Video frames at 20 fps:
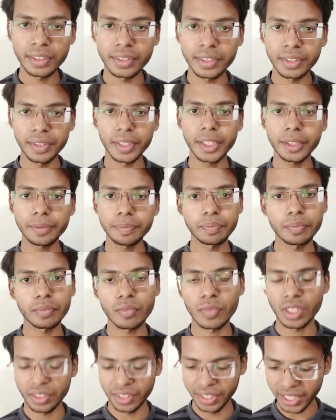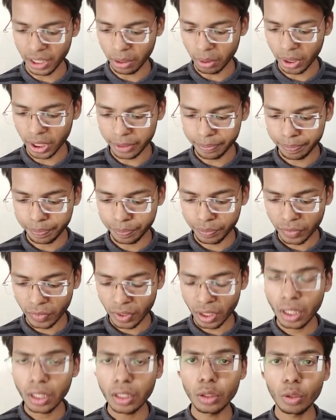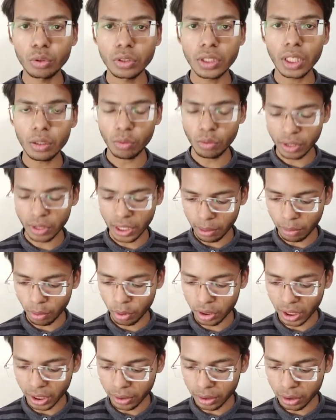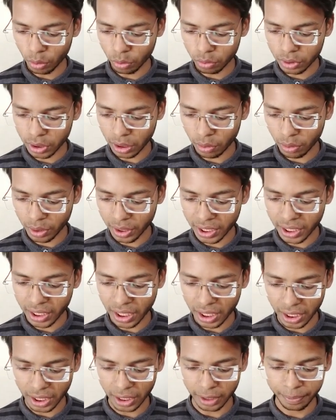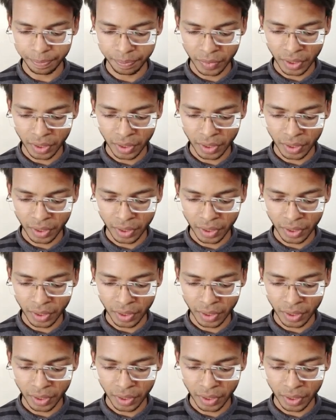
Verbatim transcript: ठीक है ठीक है भैया दूसरा रूल क्या बोलता है दूसरा रूल ये कि अगर